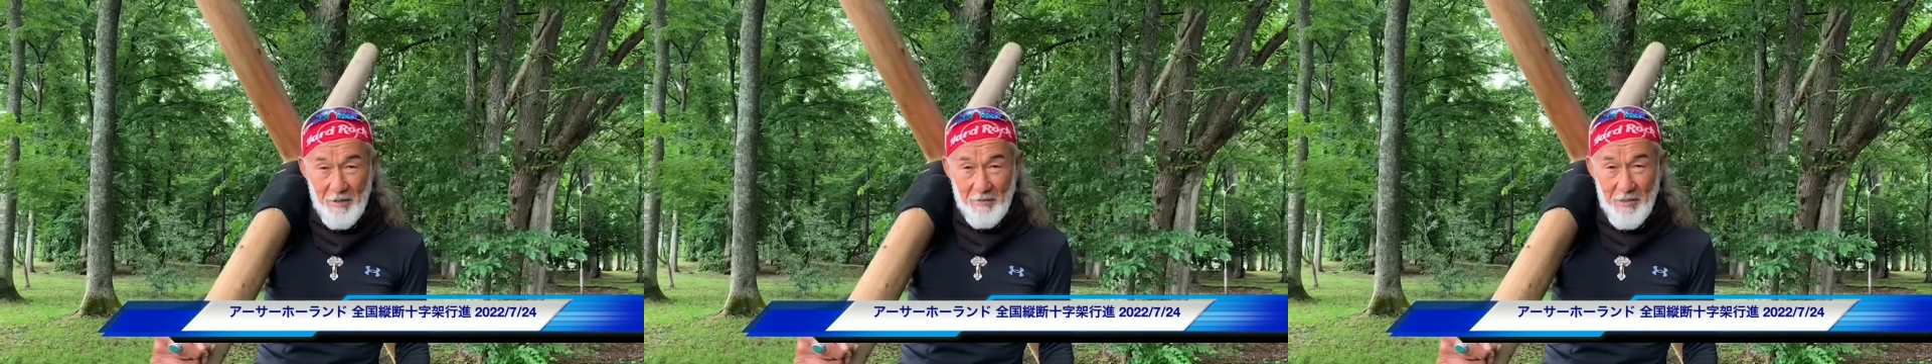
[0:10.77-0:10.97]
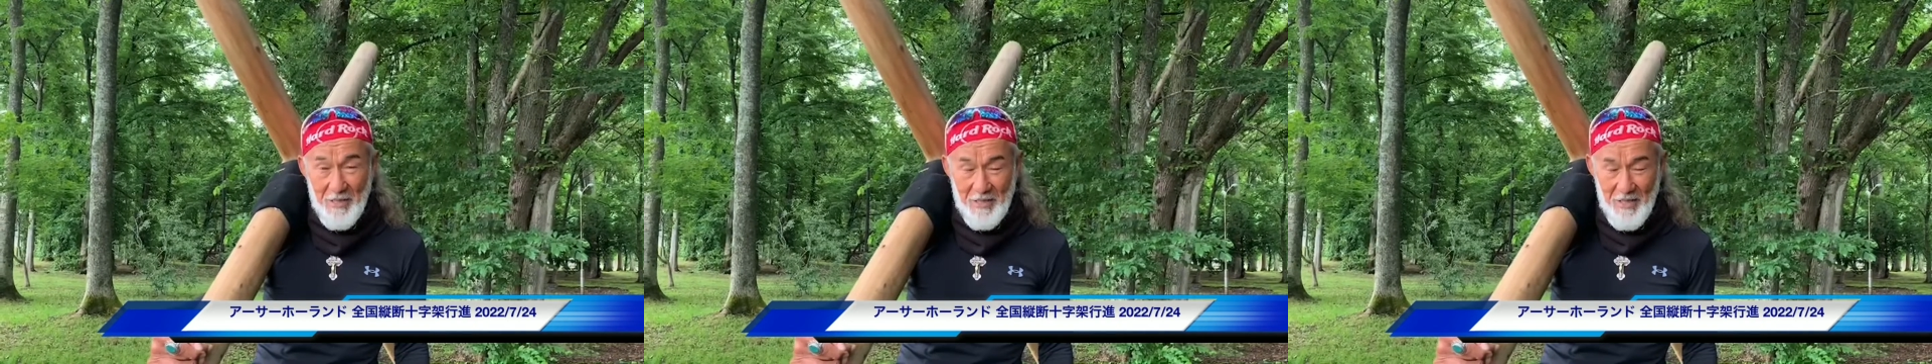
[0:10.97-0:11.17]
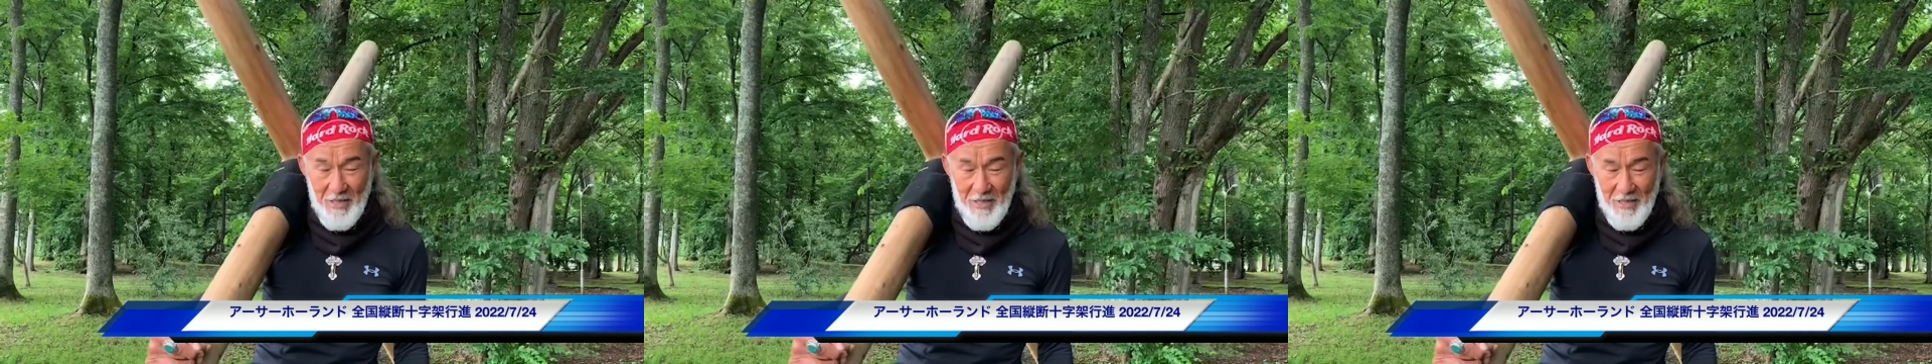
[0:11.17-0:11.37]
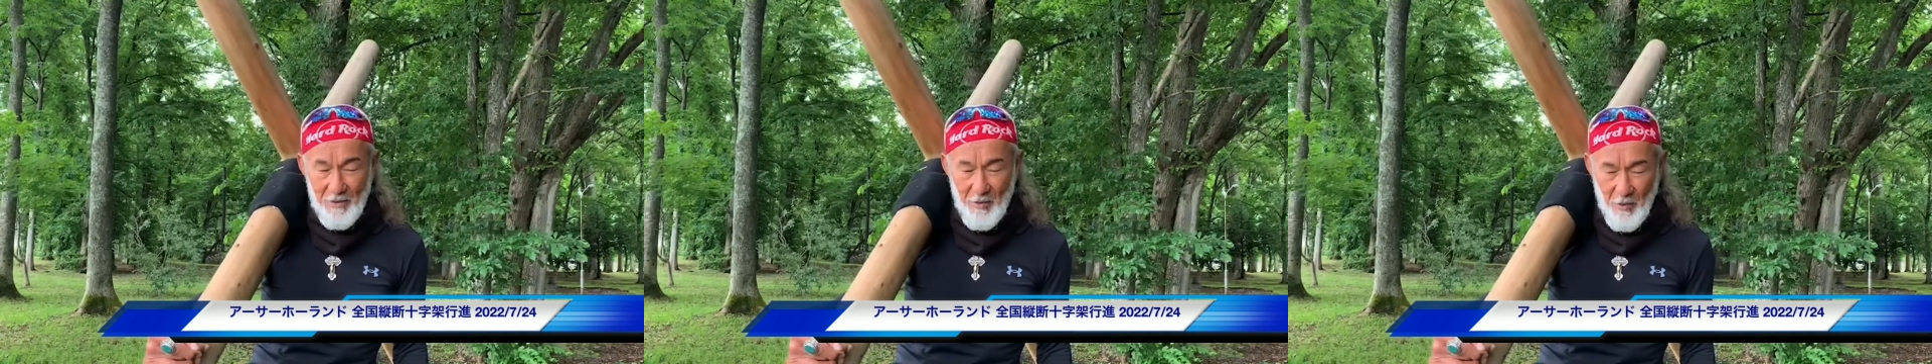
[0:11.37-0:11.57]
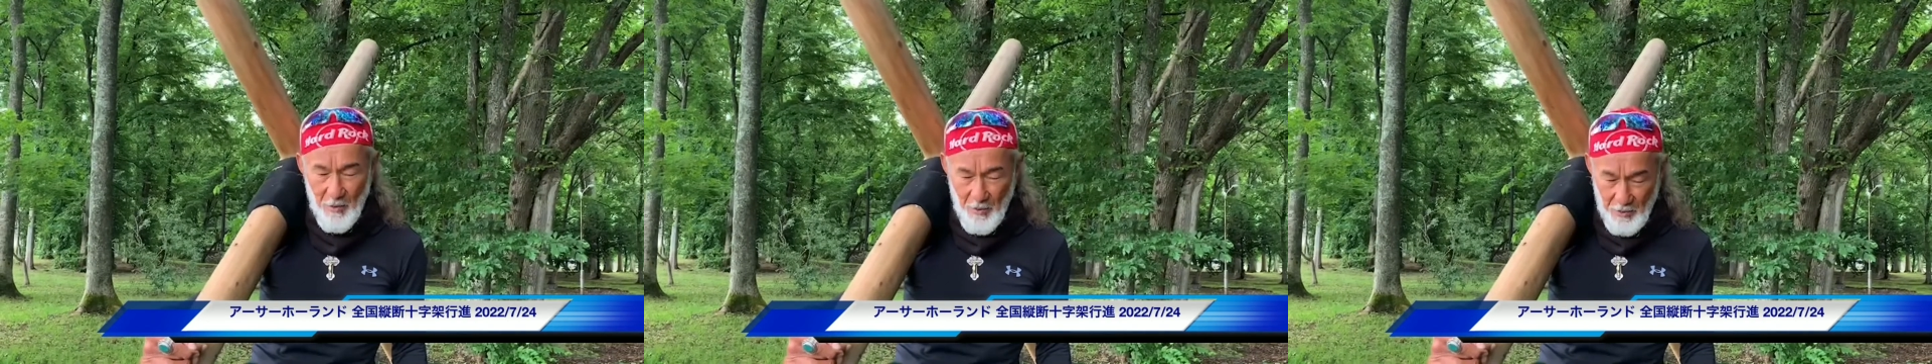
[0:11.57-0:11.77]
皆さん、
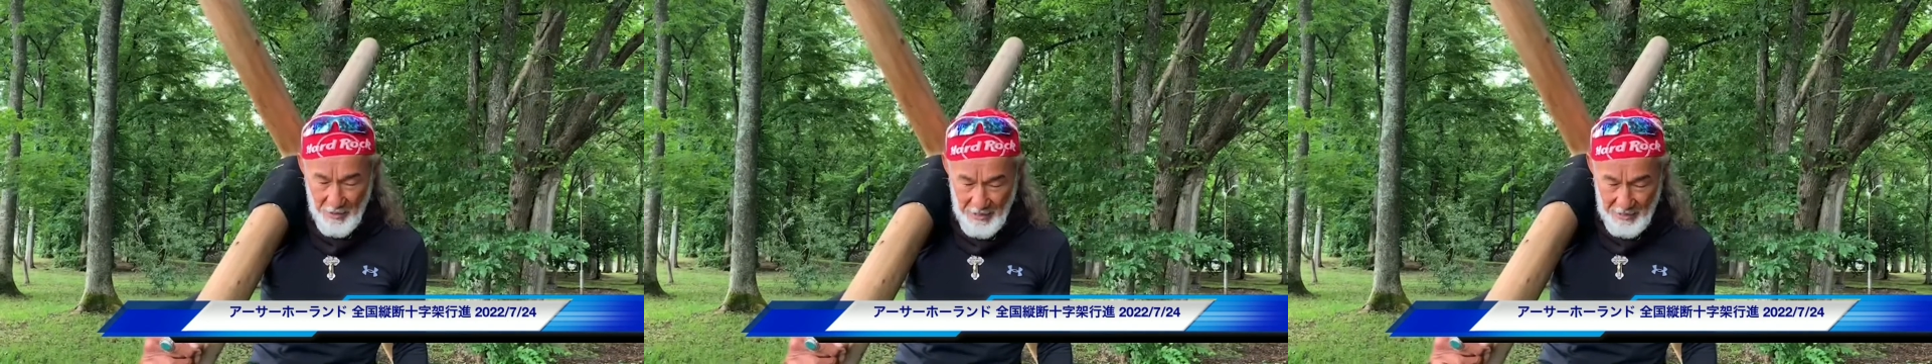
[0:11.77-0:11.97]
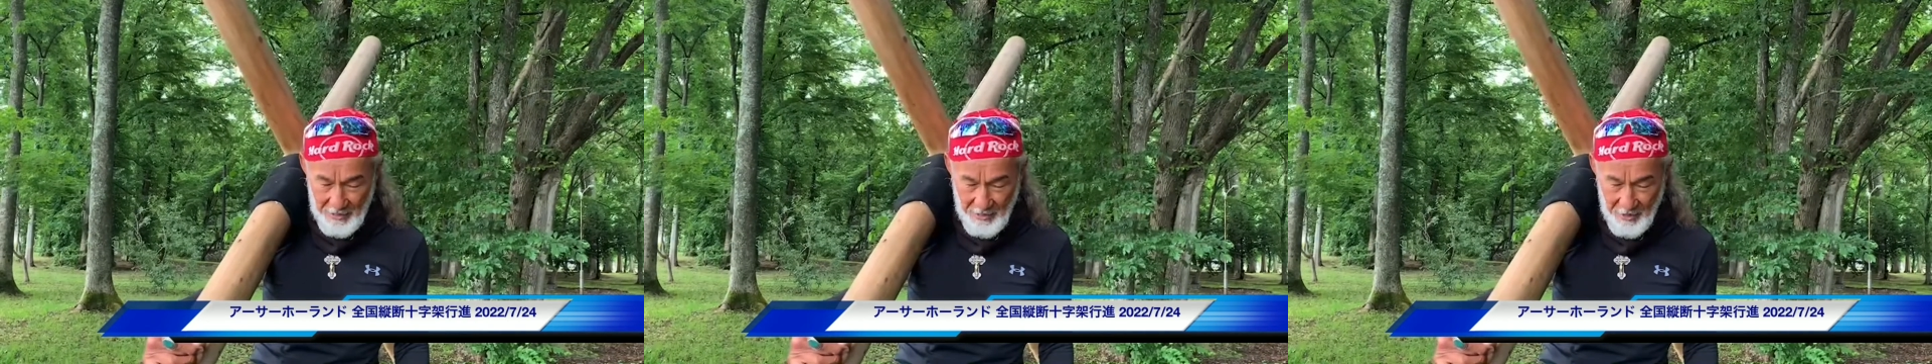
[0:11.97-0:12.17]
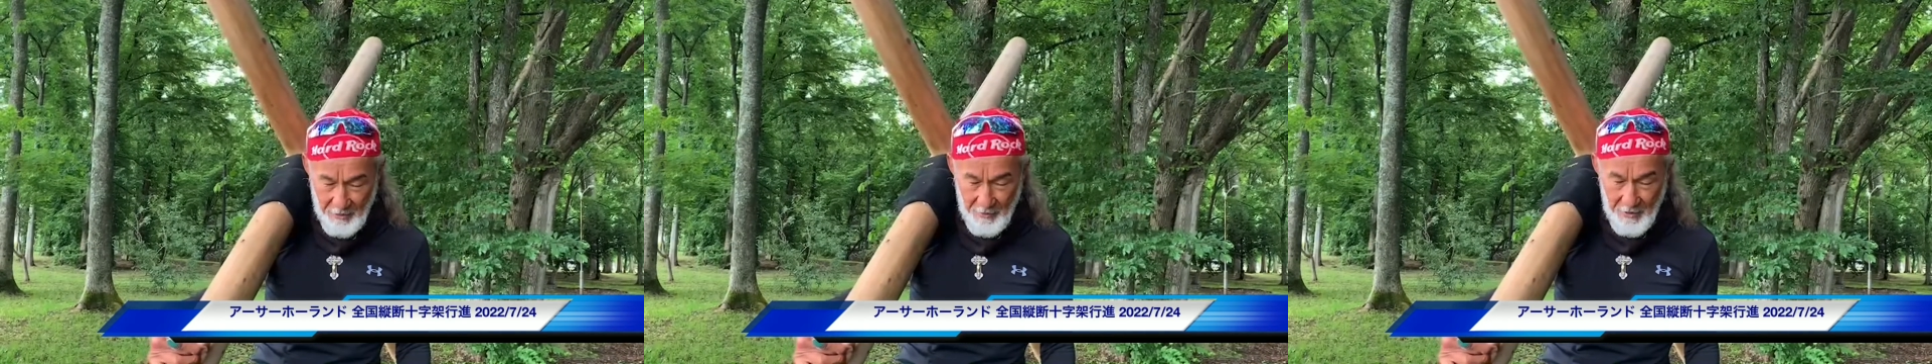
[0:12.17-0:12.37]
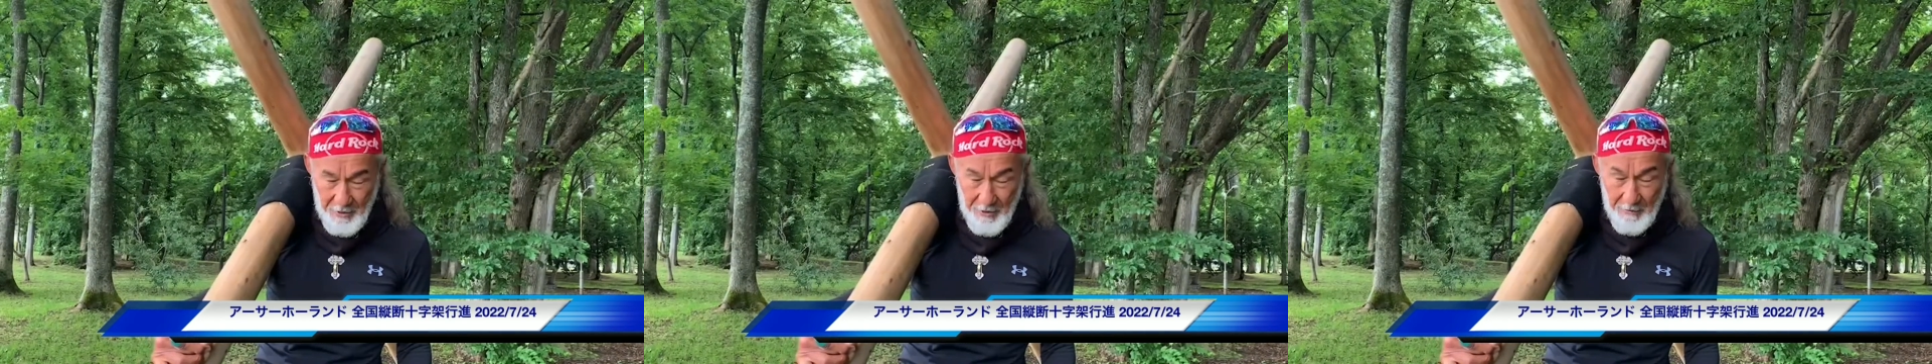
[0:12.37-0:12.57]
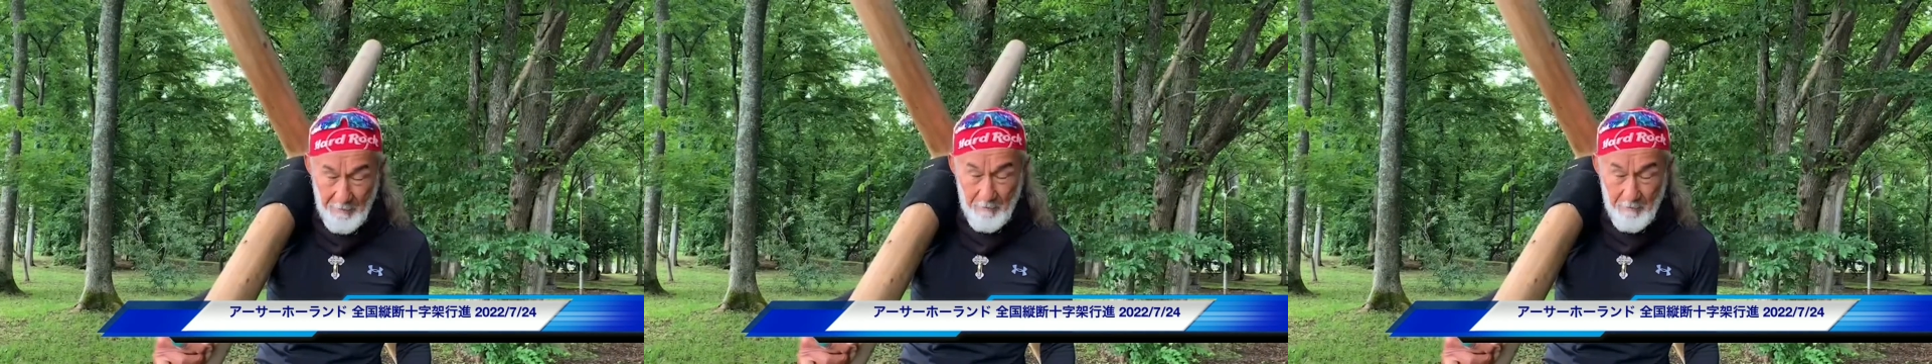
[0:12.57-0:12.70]
心より感謝します。